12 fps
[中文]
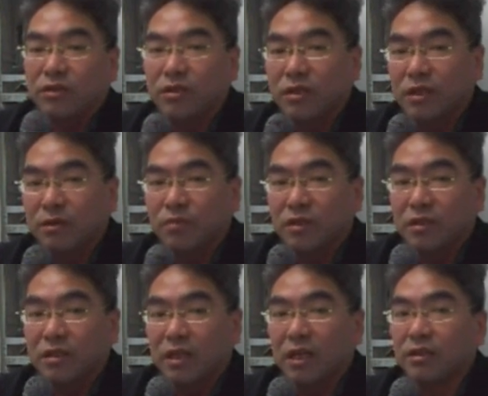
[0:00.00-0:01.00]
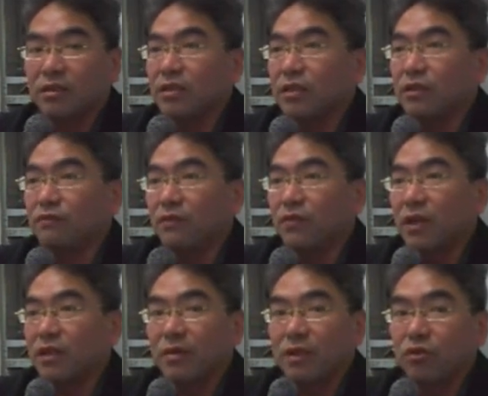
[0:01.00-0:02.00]
你就直接执行啊！执行的方
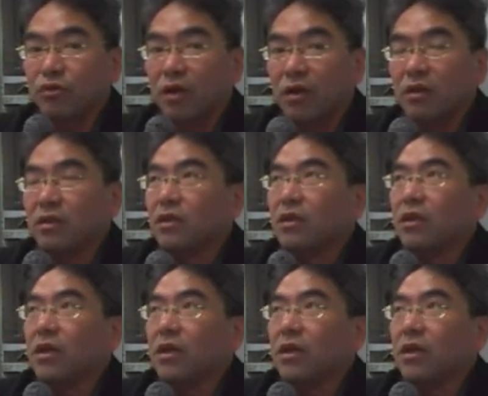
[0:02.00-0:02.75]
法特别注意哦。